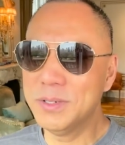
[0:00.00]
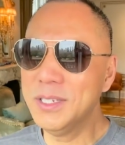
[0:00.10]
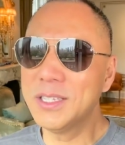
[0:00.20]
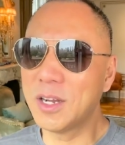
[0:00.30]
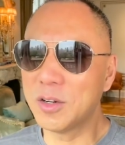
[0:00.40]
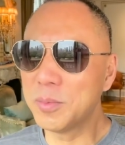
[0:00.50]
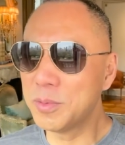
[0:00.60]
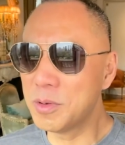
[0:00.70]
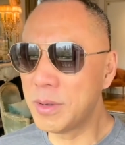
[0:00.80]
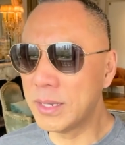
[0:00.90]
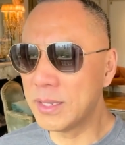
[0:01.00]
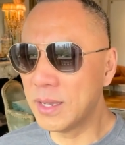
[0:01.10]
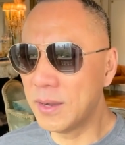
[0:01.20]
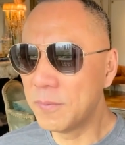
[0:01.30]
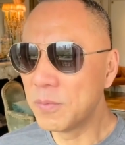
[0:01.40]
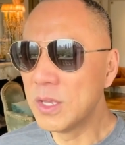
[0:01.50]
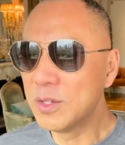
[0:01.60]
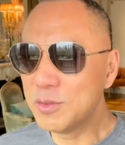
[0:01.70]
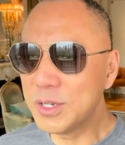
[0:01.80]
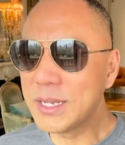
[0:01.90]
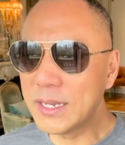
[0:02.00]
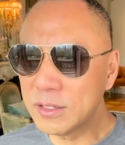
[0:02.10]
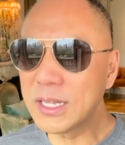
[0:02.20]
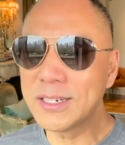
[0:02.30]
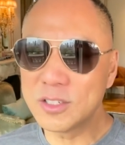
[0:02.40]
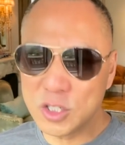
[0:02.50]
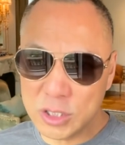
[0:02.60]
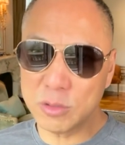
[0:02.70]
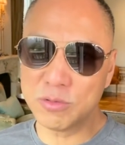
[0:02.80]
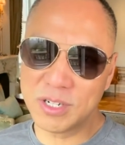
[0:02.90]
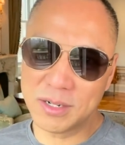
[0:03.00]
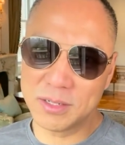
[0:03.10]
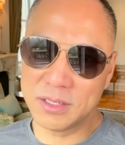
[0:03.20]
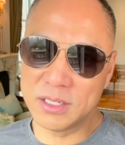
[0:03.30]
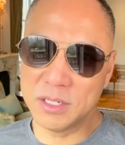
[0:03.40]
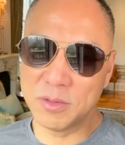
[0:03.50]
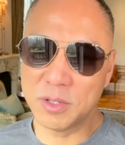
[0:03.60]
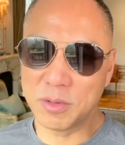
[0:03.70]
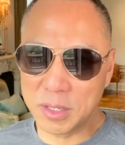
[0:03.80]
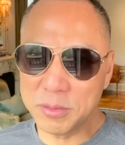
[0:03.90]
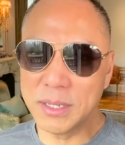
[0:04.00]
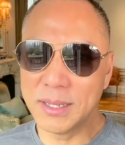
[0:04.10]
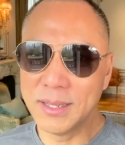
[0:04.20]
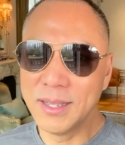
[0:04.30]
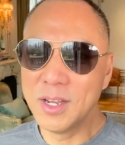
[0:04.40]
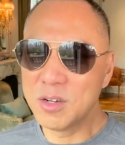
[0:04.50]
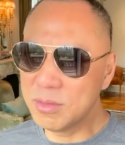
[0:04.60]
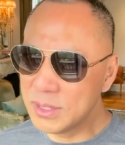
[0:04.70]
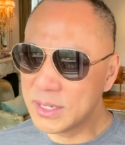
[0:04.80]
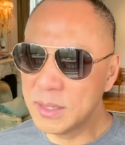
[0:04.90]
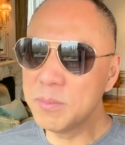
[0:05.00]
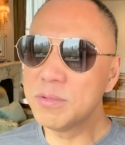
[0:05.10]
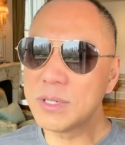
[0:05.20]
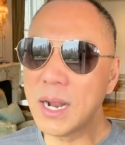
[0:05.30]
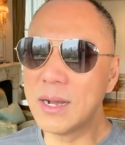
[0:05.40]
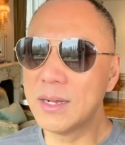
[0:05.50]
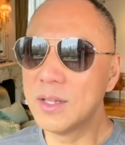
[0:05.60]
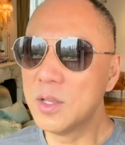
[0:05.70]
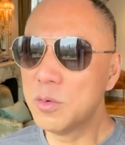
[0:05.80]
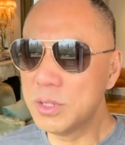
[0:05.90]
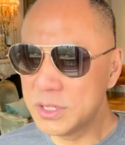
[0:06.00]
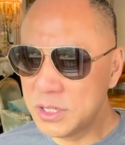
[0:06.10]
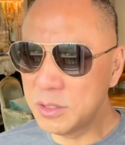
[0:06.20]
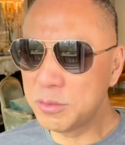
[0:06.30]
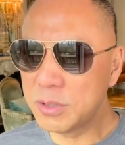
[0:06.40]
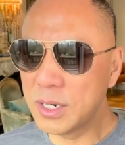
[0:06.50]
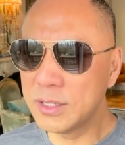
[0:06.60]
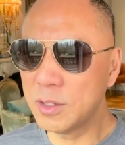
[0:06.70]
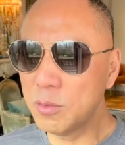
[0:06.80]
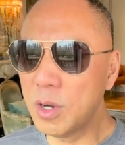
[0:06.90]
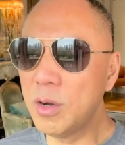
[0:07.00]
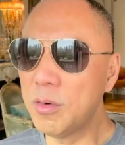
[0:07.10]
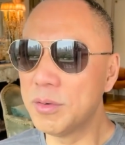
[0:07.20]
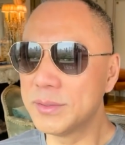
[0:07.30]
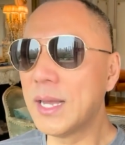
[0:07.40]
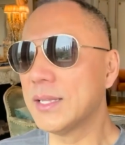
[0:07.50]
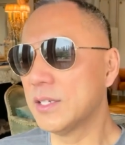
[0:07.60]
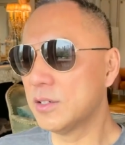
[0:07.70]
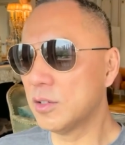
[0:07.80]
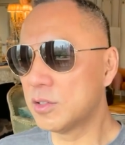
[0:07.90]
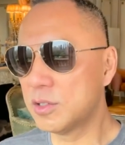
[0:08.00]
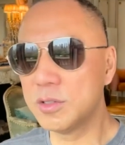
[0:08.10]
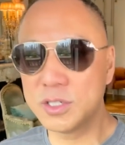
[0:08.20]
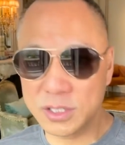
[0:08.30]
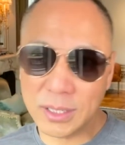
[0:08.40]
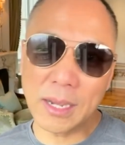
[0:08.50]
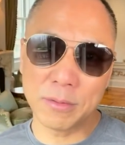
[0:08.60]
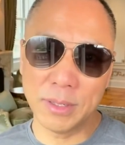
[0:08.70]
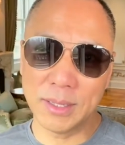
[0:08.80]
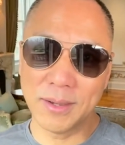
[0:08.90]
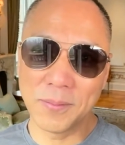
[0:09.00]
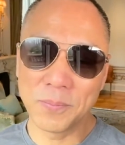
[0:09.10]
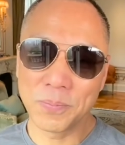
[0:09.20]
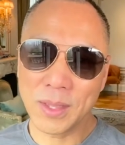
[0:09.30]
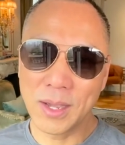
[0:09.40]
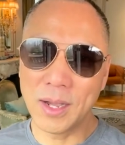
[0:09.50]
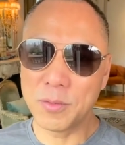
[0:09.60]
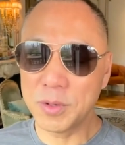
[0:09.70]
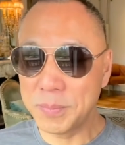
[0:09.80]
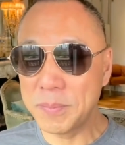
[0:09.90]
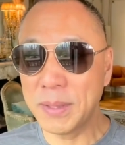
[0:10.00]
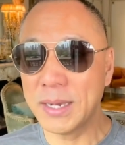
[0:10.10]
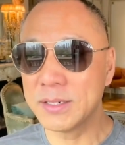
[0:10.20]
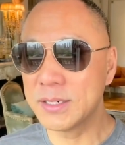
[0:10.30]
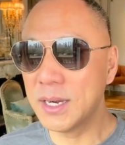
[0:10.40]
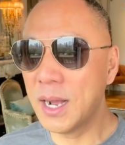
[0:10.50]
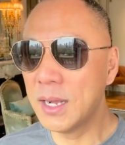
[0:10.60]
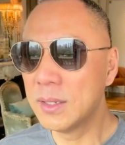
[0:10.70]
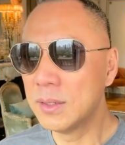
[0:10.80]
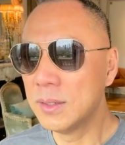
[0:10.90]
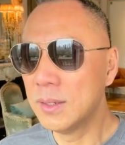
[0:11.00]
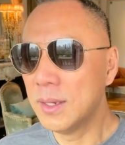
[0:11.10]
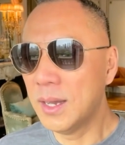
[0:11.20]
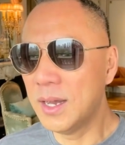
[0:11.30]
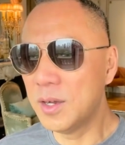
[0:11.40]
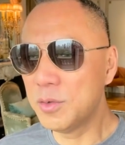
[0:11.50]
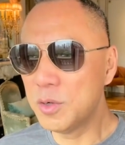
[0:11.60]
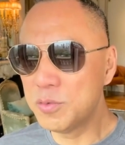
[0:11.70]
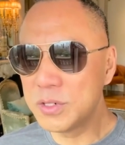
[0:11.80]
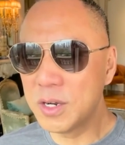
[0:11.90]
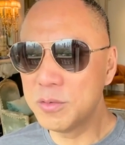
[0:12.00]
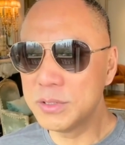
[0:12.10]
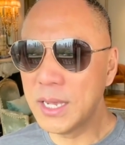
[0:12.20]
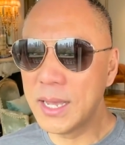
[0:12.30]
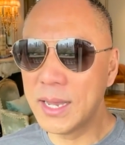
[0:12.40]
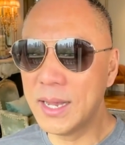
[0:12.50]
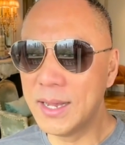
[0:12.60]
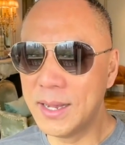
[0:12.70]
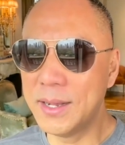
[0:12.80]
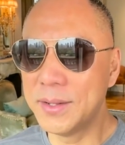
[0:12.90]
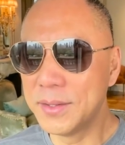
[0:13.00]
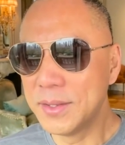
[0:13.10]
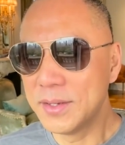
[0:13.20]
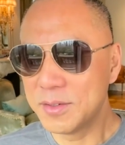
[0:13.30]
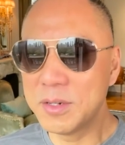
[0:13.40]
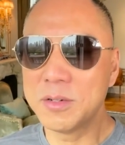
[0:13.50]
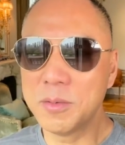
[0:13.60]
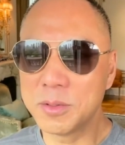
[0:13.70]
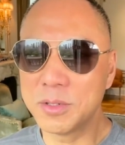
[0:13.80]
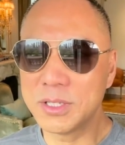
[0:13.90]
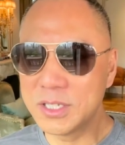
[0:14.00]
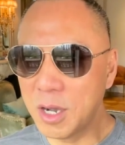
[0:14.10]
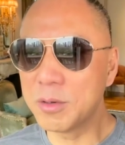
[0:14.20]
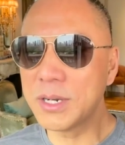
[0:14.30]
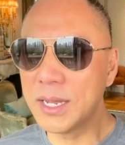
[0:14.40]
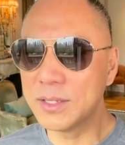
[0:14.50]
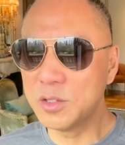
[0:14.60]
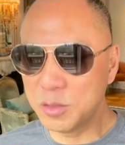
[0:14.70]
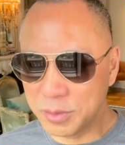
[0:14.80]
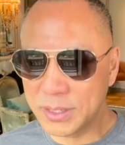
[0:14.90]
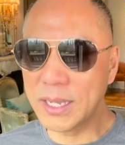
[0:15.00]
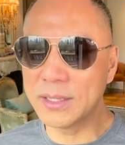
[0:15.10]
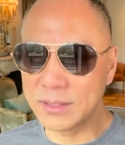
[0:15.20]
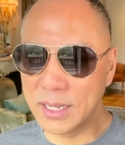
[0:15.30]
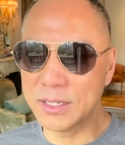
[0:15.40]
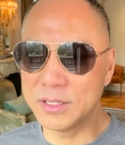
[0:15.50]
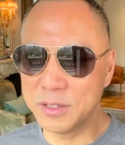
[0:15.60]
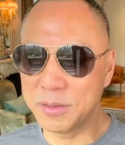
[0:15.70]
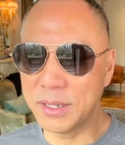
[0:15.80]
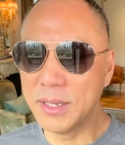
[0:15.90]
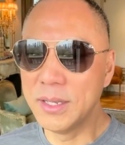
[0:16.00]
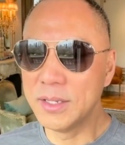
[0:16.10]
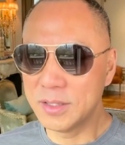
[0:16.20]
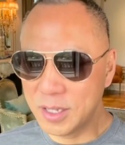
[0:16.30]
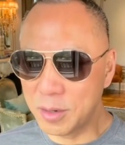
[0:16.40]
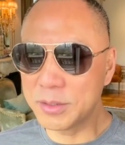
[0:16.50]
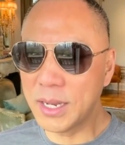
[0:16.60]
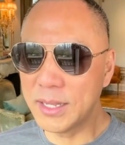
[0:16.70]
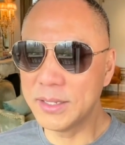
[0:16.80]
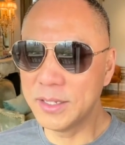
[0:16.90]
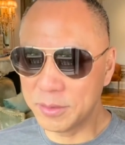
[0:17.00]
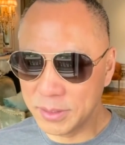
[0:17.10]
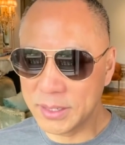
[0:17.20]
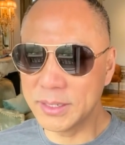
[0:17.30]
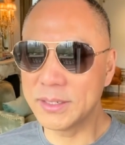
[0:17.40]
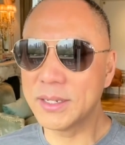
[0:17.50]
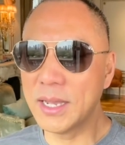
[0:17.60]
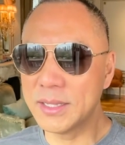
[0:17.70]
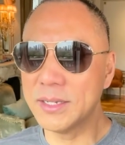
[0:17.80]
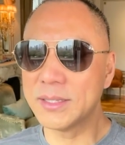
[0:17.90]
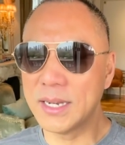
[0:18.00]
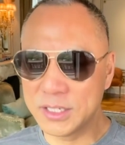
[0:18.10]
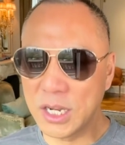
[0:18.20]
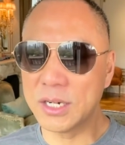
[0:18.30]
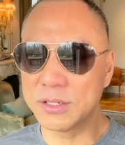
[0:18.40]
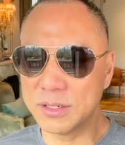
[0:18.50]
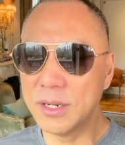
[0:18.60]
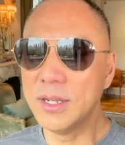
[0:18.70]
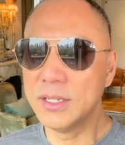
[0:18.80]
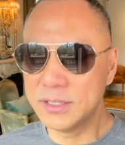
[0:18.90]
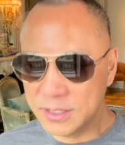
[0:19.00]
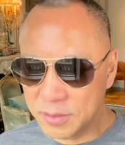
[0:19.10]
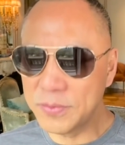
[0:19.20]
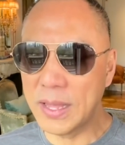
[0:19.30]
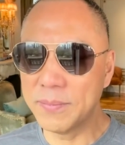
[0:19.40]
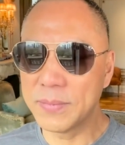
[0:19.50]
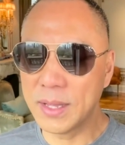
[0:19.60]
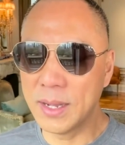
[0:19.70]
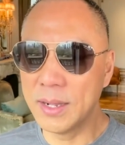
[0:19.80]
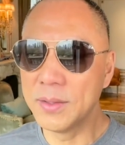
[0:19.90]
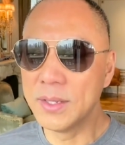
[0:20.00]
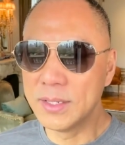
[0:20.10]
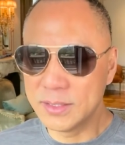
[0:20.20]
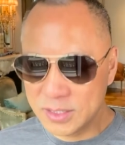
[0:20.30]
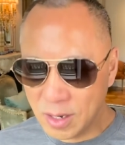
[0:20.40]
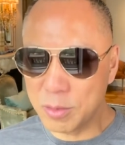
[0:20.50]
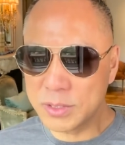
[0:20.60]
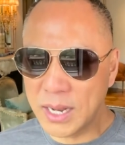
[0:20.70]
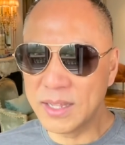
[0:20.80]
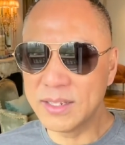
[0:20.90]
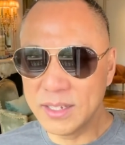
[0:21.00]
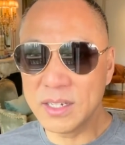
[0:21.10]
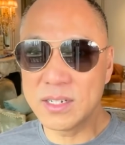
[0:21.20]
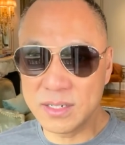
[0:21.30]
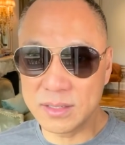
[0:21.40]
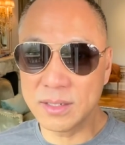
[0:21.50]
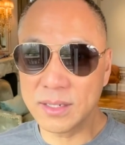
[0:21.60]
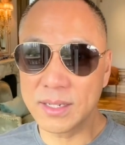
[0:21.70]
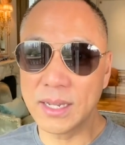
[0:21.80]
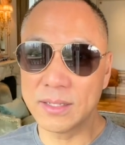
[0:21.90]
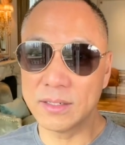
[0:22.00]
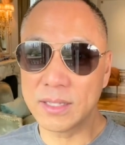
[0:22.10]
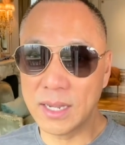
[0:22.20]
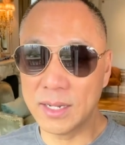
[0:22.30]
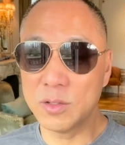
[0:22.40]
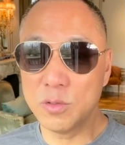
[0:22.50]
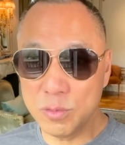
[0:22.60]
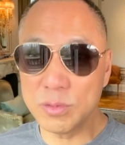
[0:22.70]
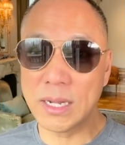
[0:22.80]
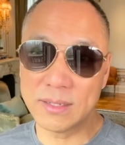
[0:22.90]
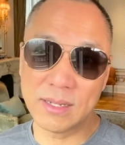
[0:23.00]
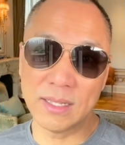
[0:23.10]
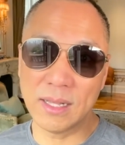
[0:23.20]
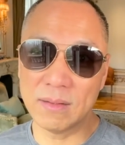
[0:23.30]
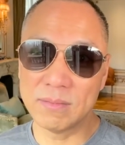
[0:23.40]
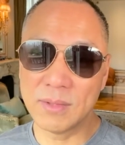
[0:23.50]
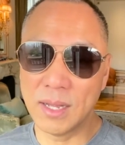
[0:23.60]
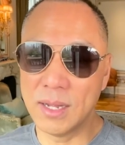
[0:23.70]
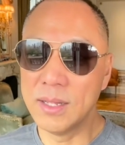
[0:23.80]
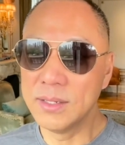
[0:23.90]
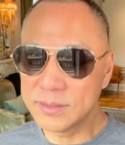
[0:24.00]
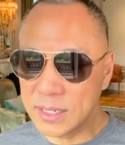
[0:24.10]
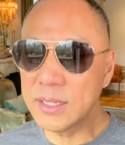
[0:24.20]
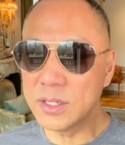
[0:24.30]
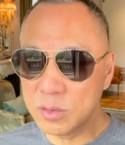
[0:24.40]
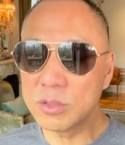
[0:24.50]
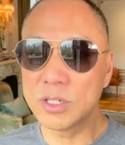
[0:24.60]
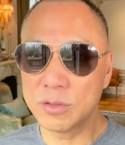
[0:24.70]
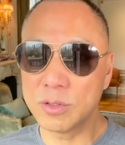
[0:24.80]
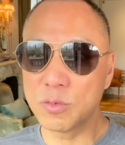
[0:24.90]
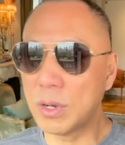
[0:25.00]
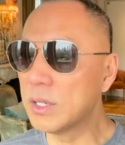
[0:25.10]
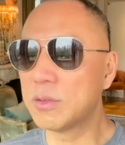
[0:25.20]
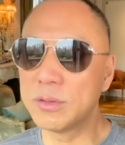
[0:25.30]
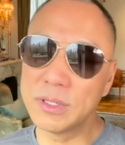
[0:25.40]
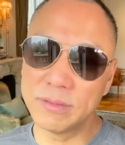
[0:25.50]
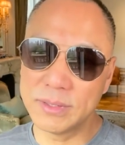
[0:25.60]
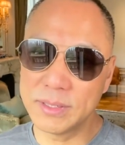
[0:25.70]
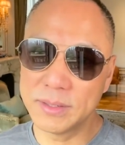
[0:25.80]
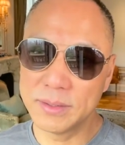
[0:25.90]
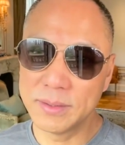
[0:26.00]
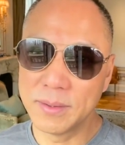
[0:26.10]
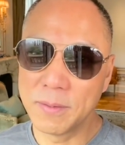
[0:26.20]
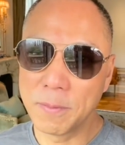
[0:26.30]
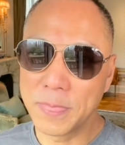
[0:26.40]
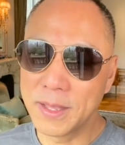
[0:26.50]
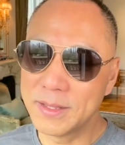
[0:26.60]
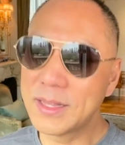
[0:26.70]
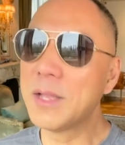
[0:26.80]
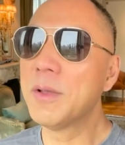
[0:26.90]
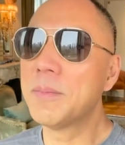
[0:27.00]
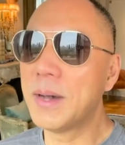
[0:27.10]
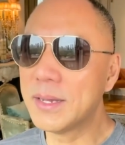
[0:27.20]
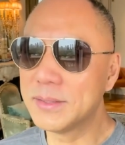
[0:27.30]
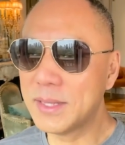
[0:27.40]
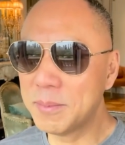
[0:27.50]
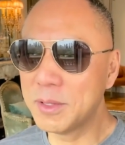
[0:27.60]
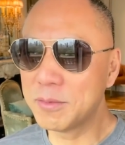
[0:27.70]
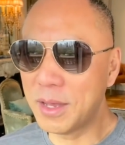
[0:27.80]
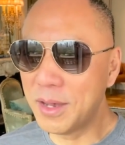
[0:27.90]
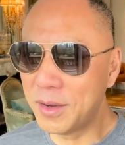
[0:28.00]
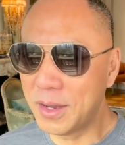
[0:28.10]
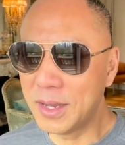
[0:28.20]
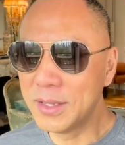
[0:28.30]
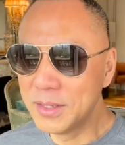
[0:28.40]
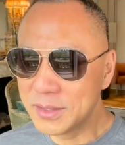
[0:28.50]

一点儿都不用怀疑啊，对盖特，但是技术上是个机会，团队如果你跟不上或者技术上你落后，那你是要吃吃大亏的啊，会被贬值啊啊，会忽上忽下呀啊，所以说我觉得挑战就会给盖特带来机会，挑战也会给盖特带来价值。相反啊，挑战也可能给盖特带来巨大的灾难啊，灾难就是说管理团队的问题，但愿吧。他们能管好啊？